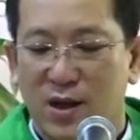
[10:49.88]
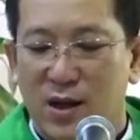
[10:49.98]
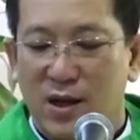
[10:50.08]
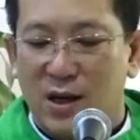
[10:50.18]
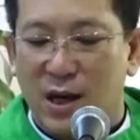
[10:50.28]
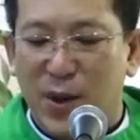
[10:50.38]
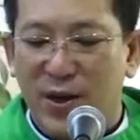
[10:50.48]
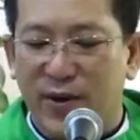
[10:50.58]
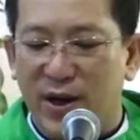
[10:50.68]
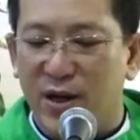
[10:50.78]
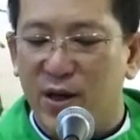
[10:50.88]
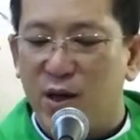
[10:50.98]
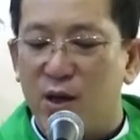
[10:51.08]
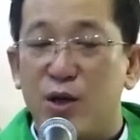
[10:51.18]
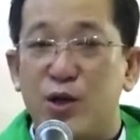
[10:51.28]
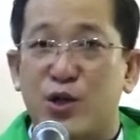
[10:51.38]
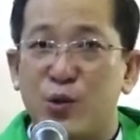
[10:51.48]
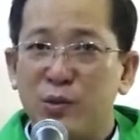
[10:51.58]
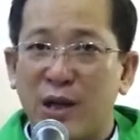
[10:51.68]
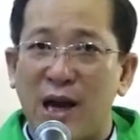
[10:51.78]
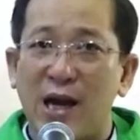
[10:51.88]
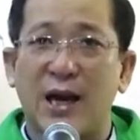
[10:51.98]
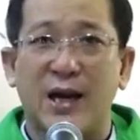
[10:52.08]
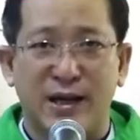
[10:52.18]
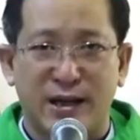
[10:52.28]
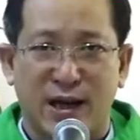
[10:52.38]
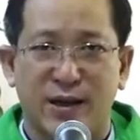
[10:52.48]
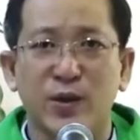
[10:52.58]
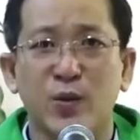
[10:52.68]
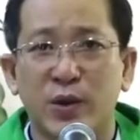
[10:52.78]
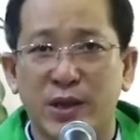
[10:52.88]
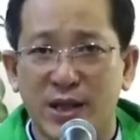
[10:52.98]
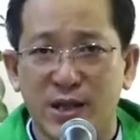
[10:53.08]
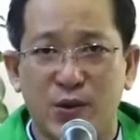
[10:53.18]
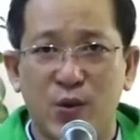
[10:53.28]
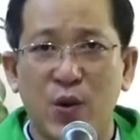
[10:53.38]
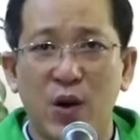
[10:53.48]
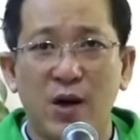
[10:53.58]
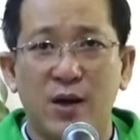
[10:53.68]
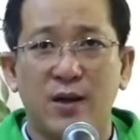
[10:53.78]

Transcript: là bởi vì chúng ta là hình ảnh của Thiên Chúa